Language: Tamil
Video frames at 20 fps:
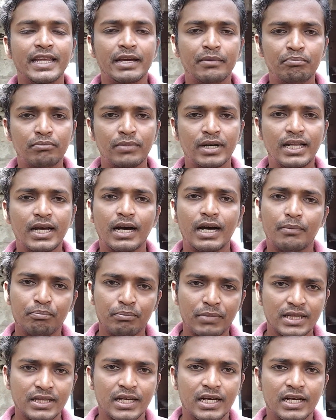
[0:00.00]
எண்பது
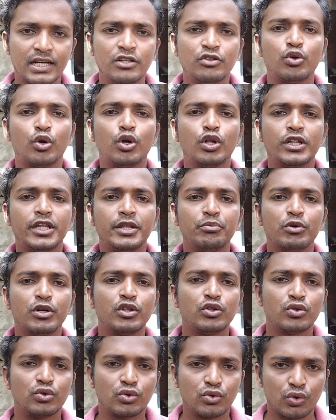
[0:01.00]
ஐம்பத்தாறு தொண்ணூற்றி
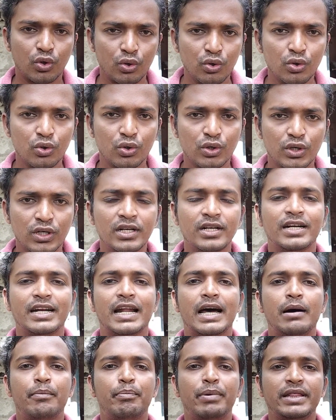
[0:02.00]
மூணு தொண்ணூறு
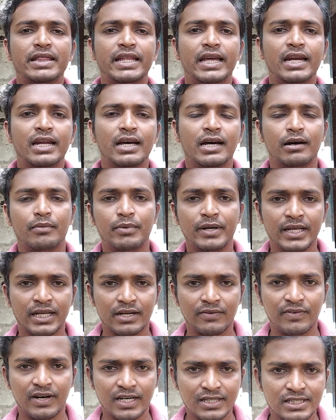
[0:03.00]
நாற்பத்தேழு
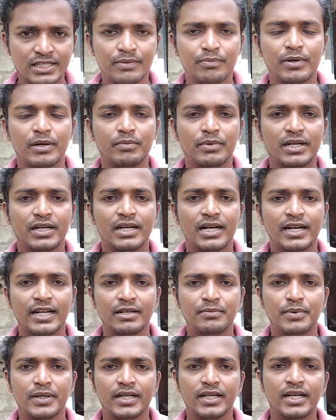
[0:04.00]
அப்படிங்கிற வாட்ஸ்அப் நம்பருக்கு
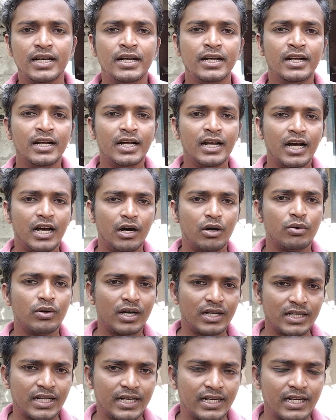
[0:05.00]
கனெக்ட் பண்ணுங்கள்
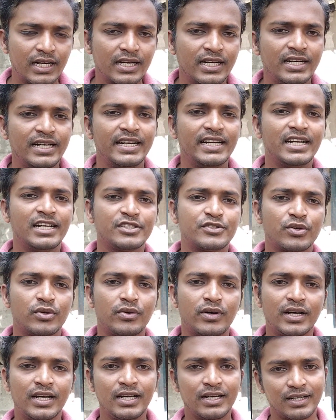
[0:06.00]
அவங்க அதற்கான டீட்டெயில்ஸ்
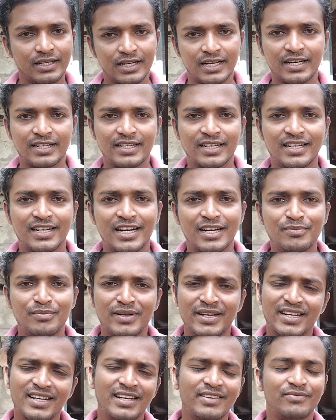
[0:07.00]
சொல்லுவாங்க கரெக்டாக கால்
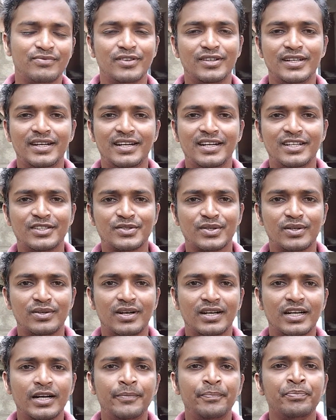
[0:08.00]
பண்ணிங்கன்னா ஃபுல் டீட்டெயில்ஸ்
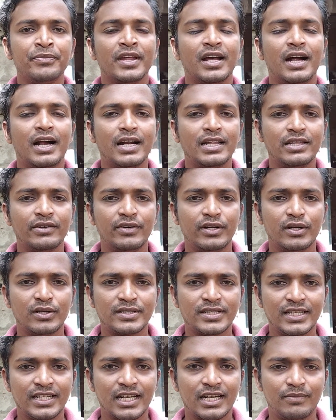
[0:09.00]
சொல்லுவாங்க அடுத்த
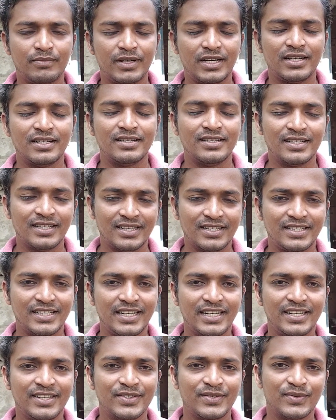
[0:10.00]
வீடியோவில் சந்திக்கலாமா
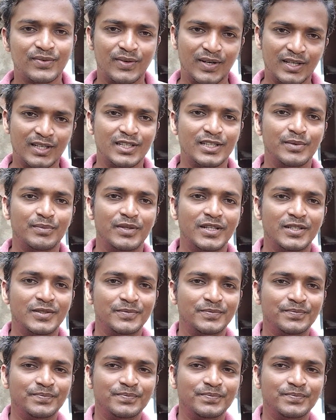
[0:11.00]
நன்றி வாழ்க தமிழ்